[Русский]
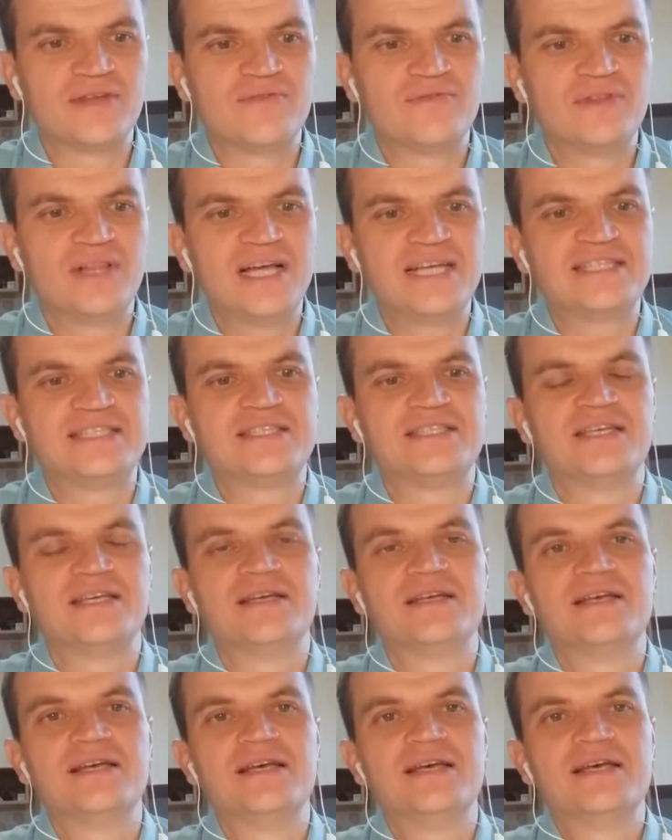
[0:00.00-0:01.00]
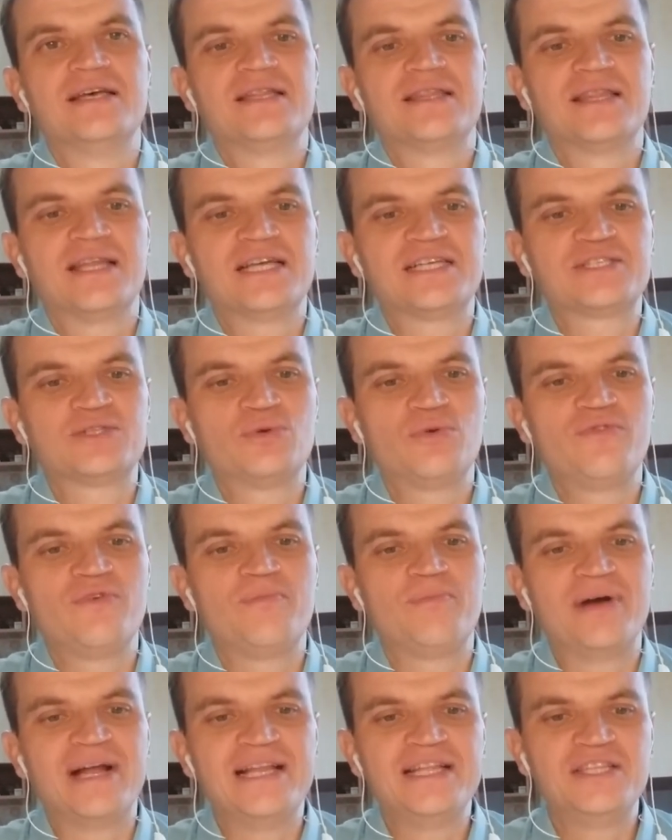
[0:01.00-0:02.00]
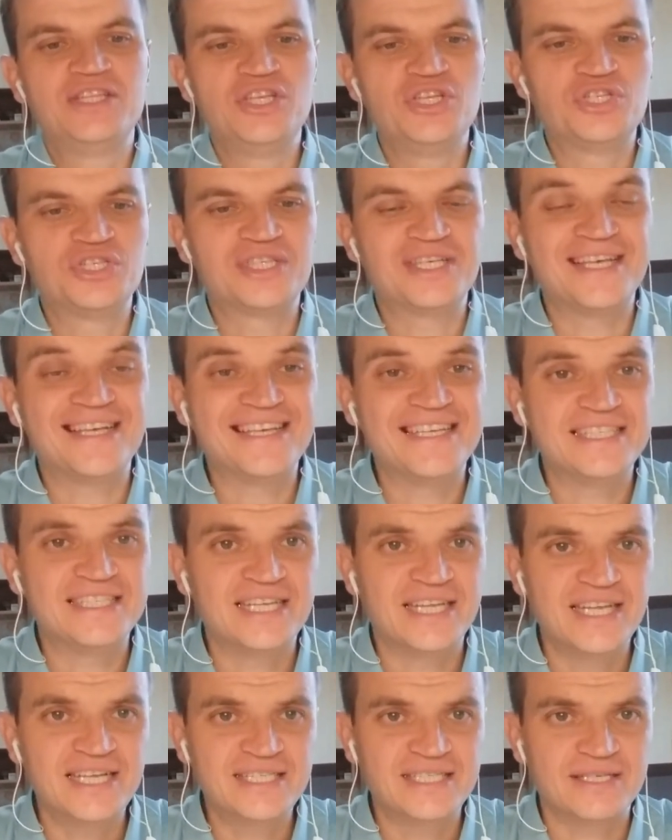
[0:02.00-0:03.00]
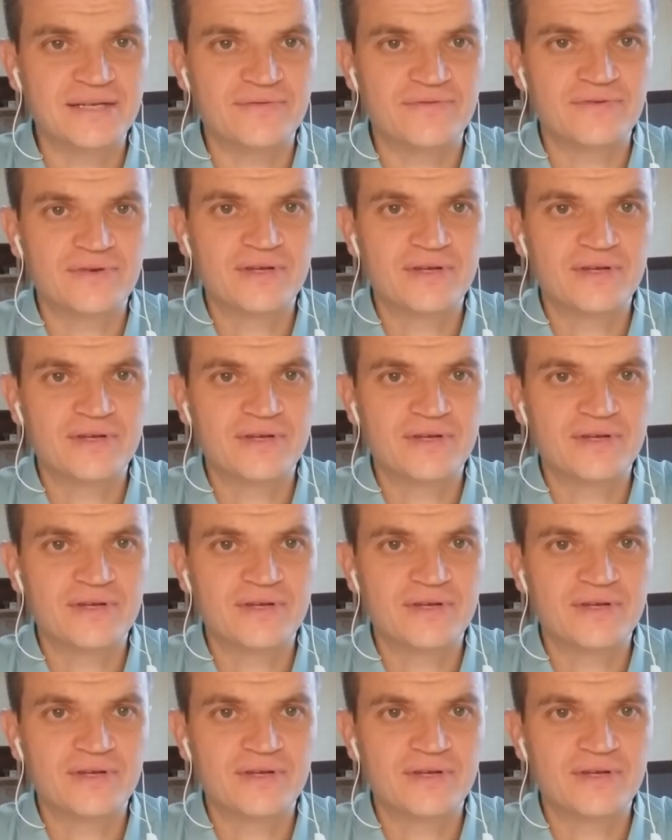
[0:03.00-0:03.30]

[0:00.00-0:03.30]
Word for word: власти на основе политических интересов,